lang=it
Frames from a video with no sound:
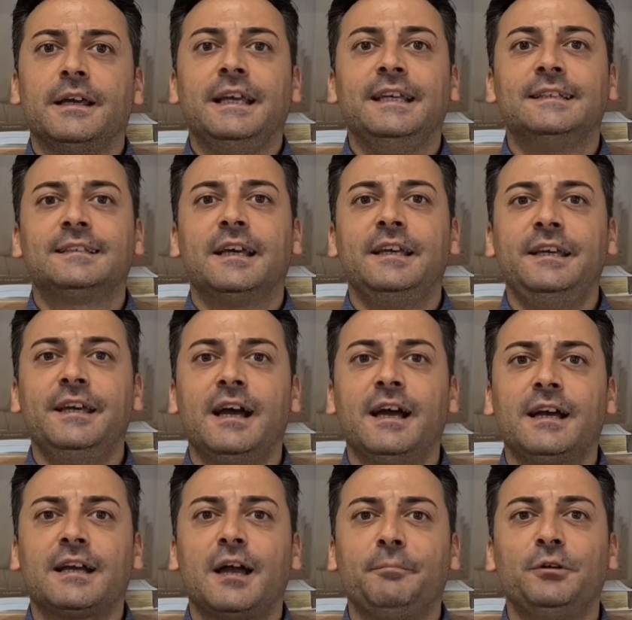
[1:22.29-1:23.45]

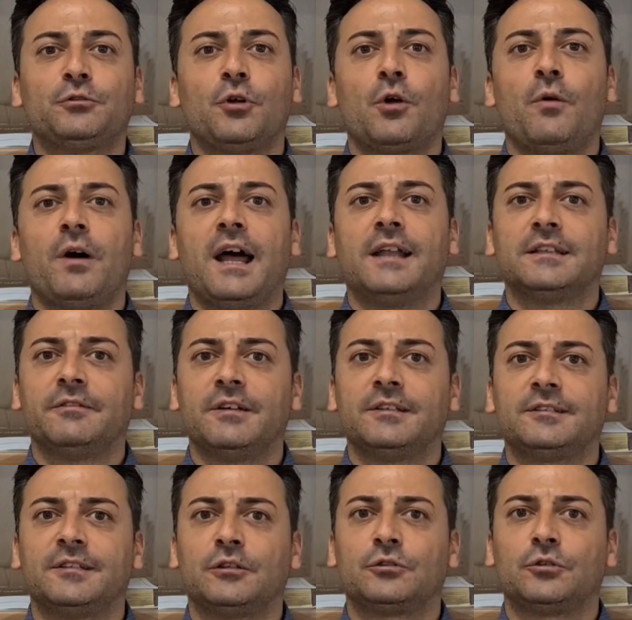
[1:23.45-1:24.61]
Isaia capitolo 40
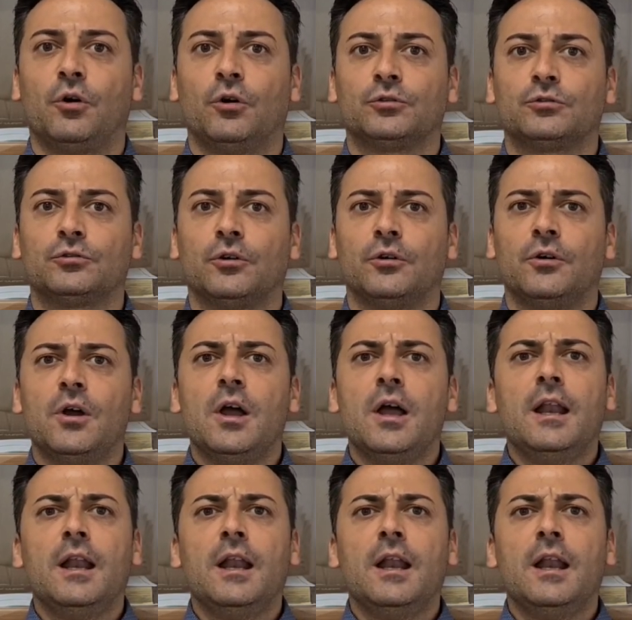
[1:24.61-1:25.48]
versetto 8.